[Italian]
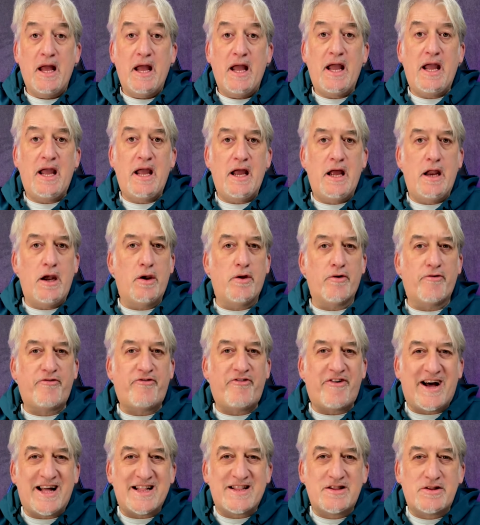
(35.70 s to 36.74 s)
e l'ho
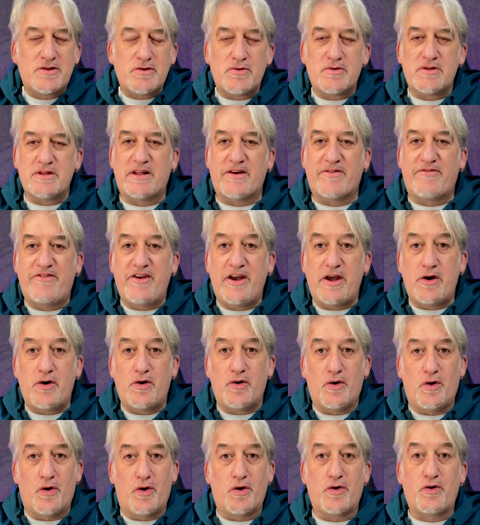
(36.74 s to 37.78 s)
fatto
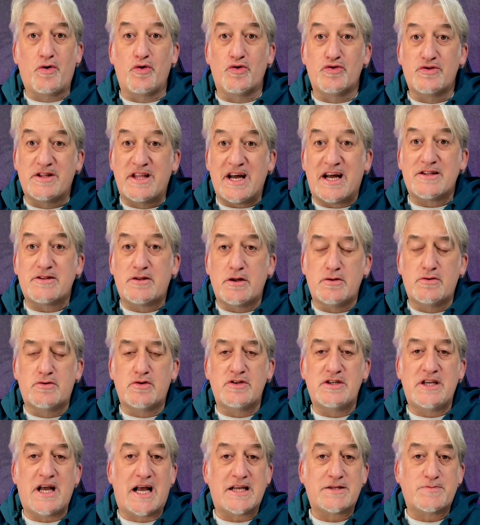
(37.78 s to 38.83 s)
davvero con tanto
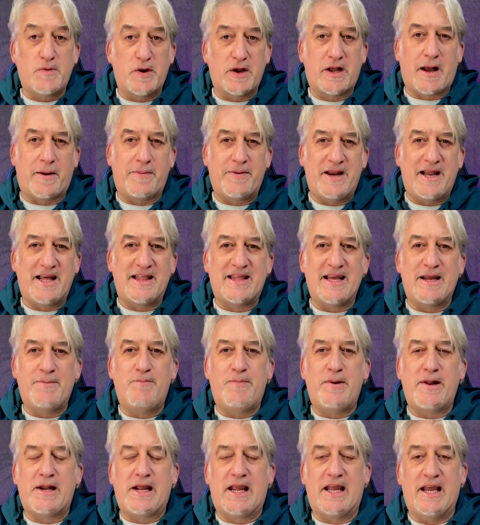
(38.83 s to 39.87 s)
entusiasmo e capirete il
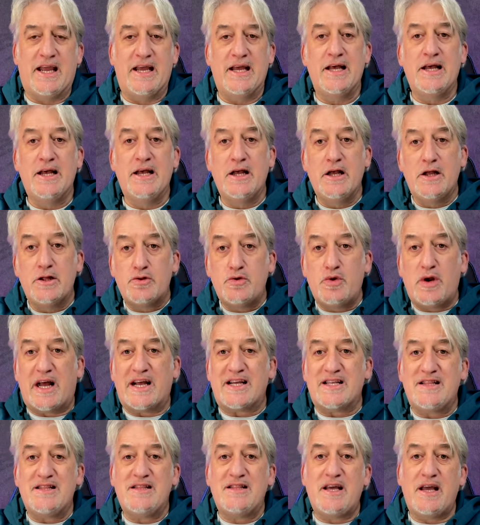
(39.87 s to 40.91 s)
perché
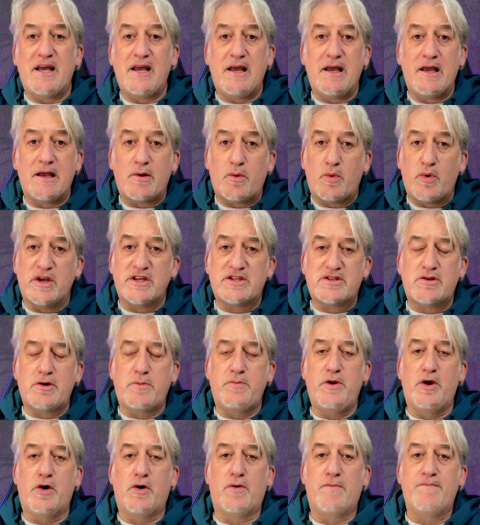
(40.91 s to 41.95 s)
durante questo
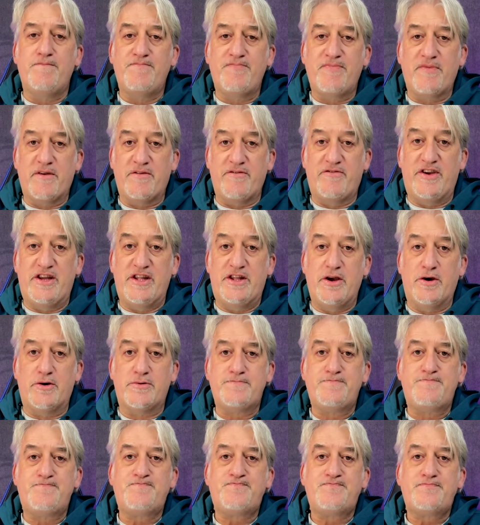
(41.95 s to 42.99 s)
mio
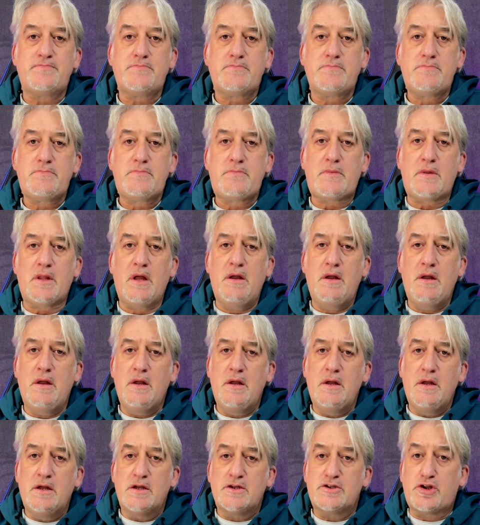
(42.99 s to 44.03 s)
video.
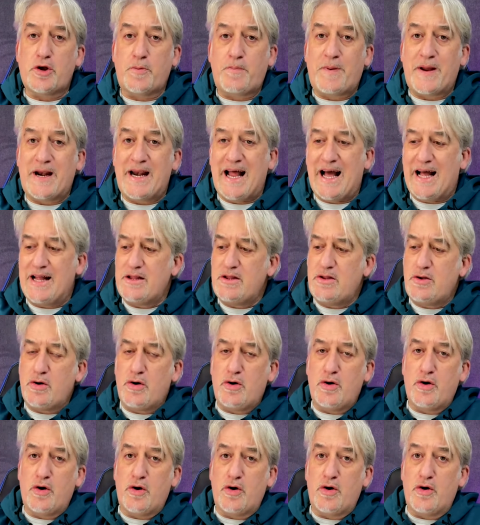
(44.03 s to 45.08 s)
Sto
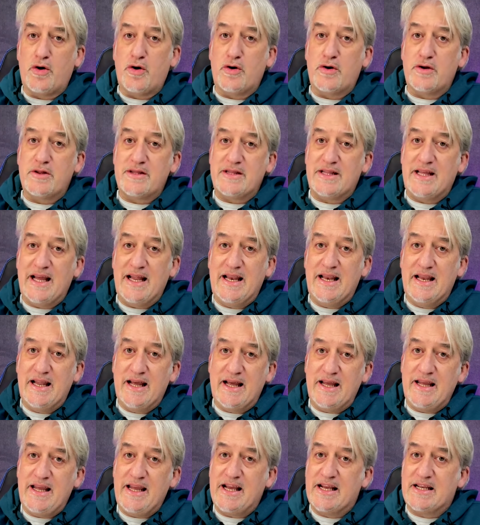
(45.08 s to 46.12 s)
parlando
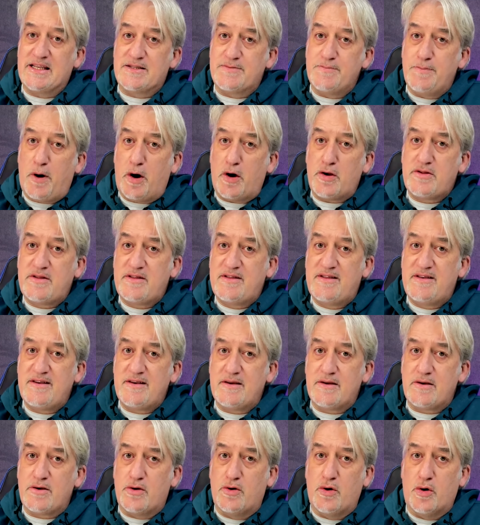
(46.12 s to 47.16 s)
del
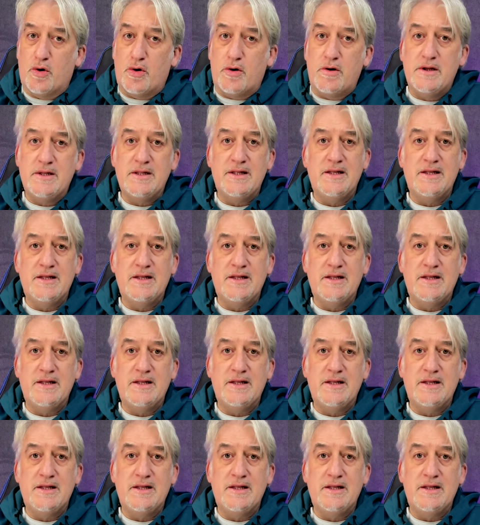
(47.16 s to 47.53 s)
Xbot Go.